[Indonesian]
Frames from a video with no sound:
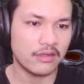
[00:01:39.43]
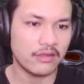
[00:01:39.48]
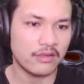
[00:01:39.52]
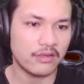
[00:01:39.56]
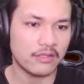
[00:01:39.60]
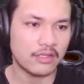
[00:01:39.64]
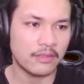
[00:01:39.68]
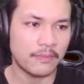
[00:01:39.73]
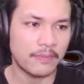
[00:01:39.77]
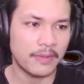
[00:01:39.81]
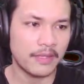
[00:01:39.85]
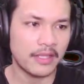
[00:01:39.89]

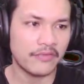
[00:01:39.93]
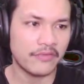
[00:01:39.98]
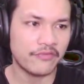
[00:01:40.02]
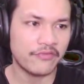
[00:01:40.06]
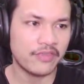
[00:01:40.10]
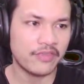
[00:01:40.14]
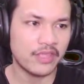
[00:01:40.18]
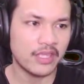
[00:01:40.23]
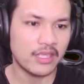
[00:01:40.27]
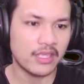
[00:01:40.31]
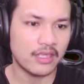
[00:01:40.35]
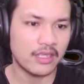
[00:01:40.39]
tempatnya
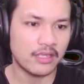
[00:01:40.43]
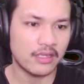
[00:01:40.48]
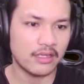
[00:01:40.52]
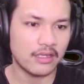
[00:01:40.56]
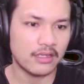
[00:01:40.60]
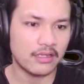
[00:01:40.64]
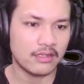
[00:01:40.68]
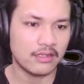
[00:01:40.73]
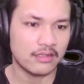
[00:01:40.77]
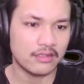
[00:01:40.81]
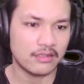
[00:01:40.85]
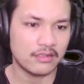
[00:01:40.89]
Vic
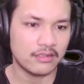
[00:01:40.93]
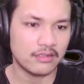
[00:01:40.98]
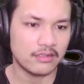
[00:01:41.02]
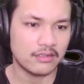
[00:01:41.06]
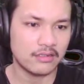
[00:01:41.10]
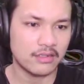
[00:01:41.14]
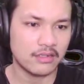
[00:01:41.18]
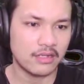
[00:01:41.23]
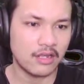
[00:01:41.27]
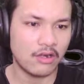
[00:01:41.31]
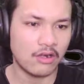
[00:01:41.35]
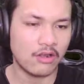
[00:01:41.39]

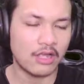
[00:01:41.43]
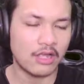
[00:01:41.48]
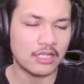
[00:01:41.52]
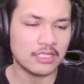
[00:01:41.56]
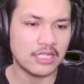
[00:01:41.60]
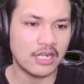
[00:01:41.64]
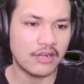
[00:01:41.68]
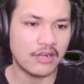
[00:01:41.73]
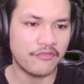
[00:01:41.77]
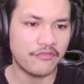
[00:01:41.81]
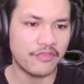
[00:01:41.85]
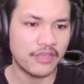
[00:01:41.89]
kalau nggak
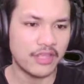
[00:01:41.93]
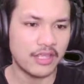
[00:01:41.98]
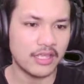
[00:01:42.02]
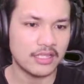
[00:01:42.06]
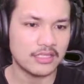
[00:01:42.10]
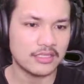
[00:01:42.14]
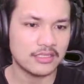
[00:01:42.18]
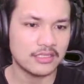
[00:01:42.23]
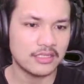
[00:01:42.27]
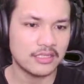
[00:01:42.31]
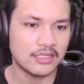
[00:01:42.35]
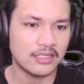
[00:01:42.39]
salah fix
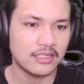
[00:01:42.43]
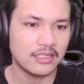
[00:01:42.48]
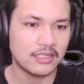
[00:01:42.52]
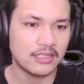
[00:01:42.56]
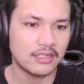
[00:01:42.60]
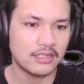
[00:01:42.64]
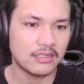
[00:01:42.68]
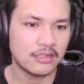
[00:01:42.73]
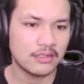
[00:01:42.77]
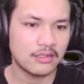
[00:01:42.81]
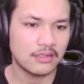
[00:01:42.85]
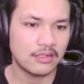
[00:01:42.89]
guys
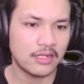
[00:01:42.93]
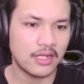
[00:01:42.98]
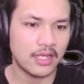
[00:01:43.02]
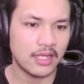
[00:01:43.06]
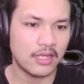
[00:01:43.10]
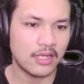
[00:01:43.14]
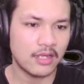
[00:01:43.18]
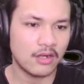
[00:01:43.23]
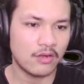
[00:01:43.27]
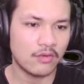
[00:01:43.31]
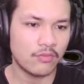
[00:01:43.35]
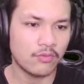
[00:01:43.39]
nah
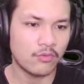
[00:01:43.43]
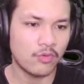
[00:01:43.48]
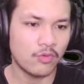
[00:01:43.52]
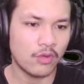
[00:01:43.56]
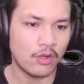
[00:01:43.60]
room 204 eh